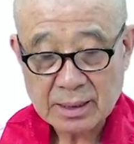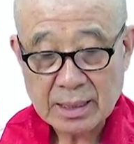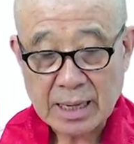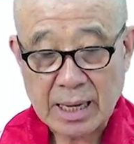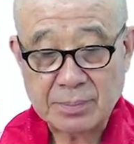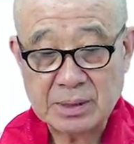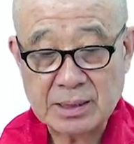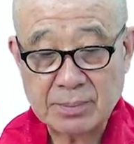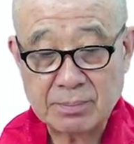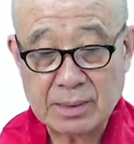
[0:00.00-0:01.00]

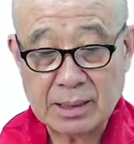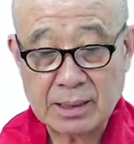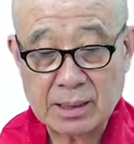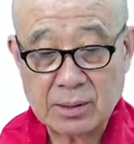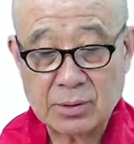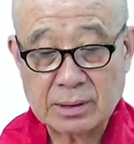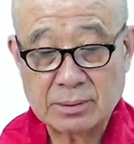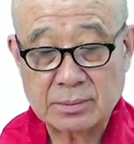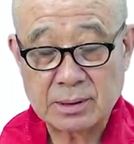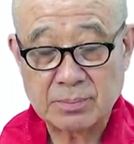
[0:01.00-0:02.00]
아비담마라고
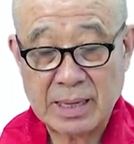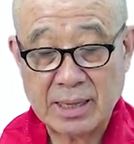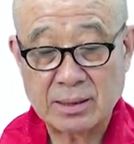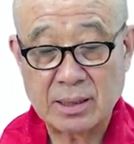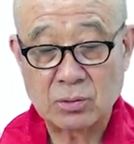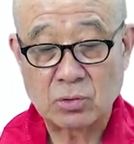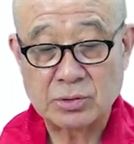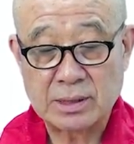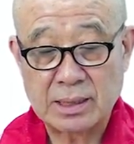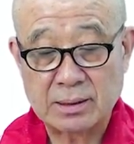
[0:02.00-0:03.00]
하는 그 방대한
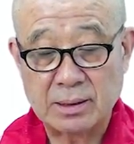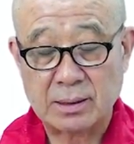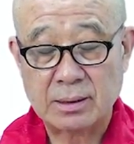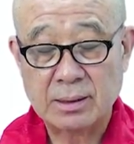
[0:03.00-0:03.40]
논장을